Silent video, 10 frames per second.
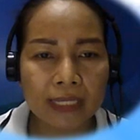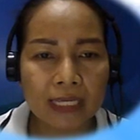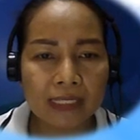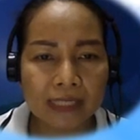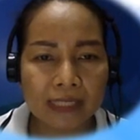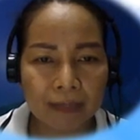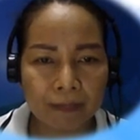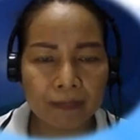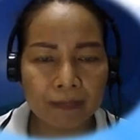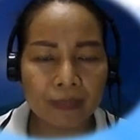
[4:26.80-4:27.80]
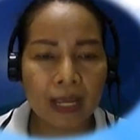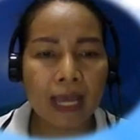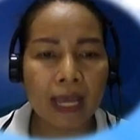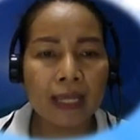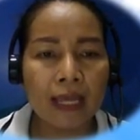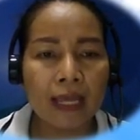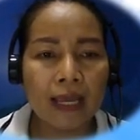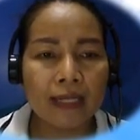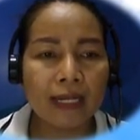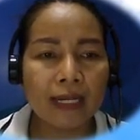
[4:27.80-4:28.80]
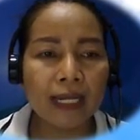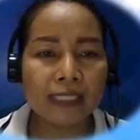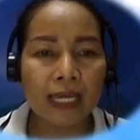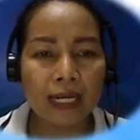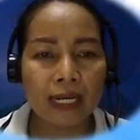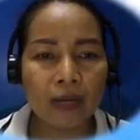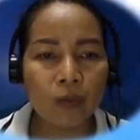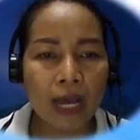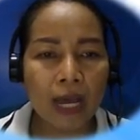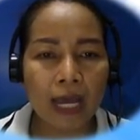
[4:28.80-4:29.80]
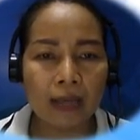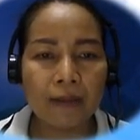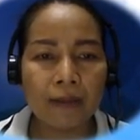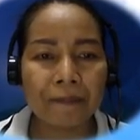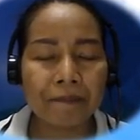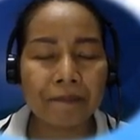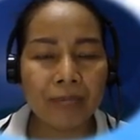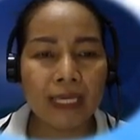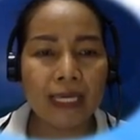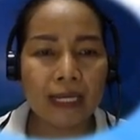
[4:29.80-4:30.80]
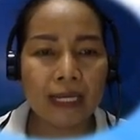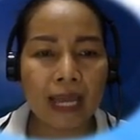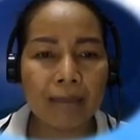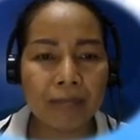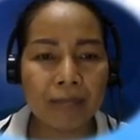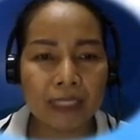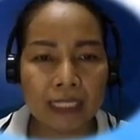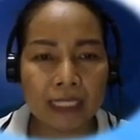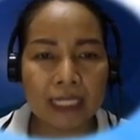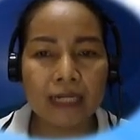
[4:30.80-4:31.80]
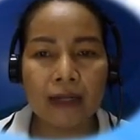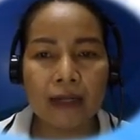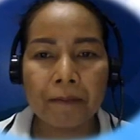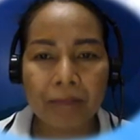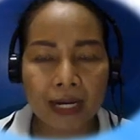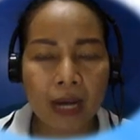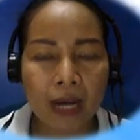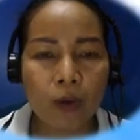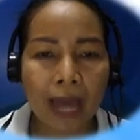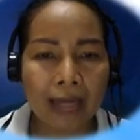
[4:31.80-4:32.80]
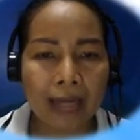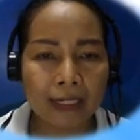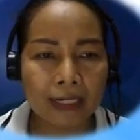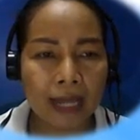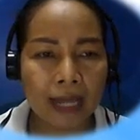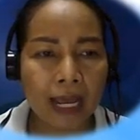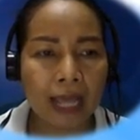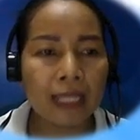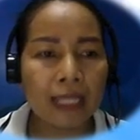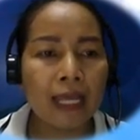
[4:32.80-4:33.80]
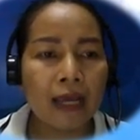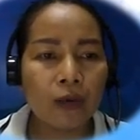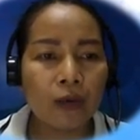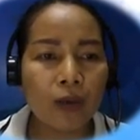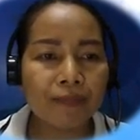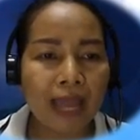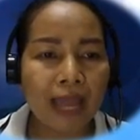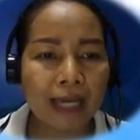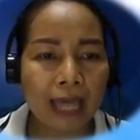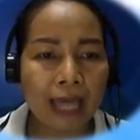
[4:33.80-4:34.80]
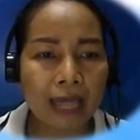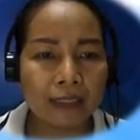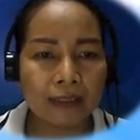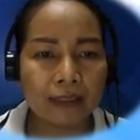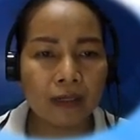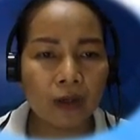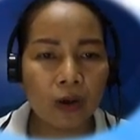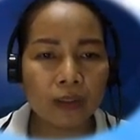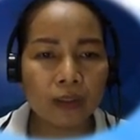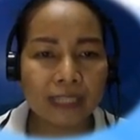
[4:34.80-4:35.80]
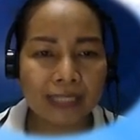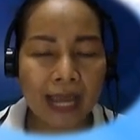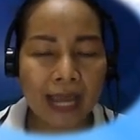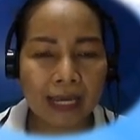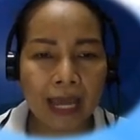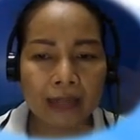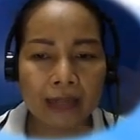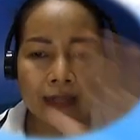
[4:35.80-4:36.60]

2020 นะคะเด็กๆจะเห็นได้ว่า ปีในปฏิทินไม่เท่ากันนะคะความต่างกันก็จะต่างกัน